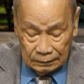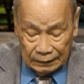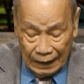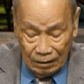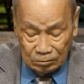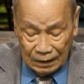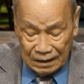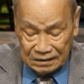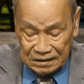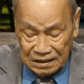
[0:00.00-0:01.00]
tạo
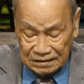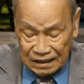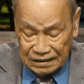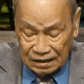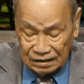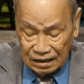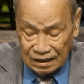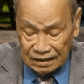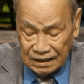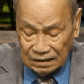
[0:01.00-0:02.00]
thành chiến tranh nhân
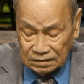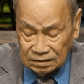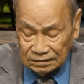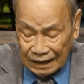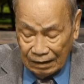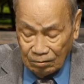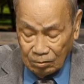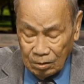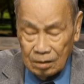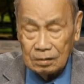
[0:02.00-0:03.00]
dân khiến tướng
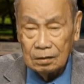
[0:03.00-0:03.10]
Tàu